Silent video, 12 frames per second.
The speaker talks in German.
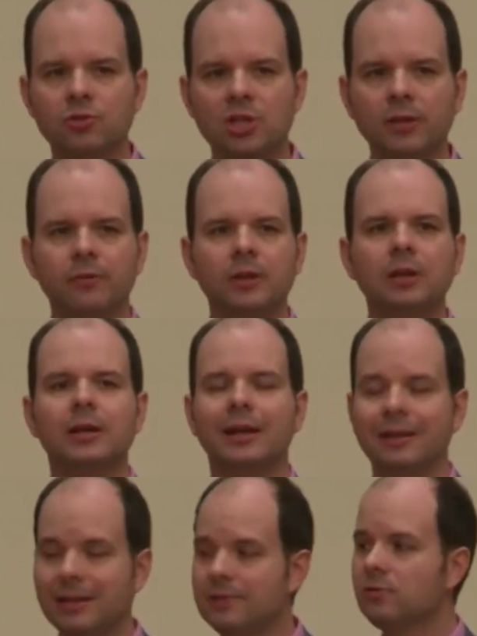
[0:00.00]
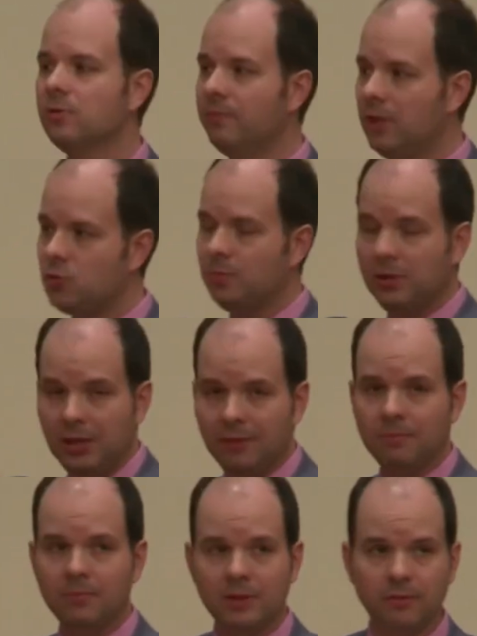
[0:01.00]
stattfinden kann, dass zum Beispiel
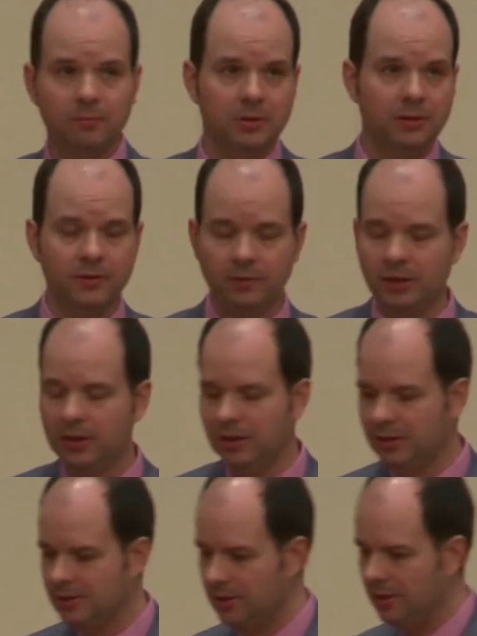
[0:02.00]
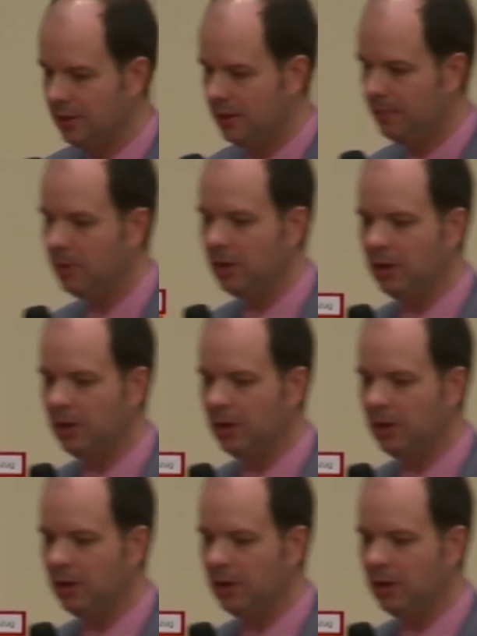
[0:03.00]
eben das Bild, was wir gerade gesehen haben,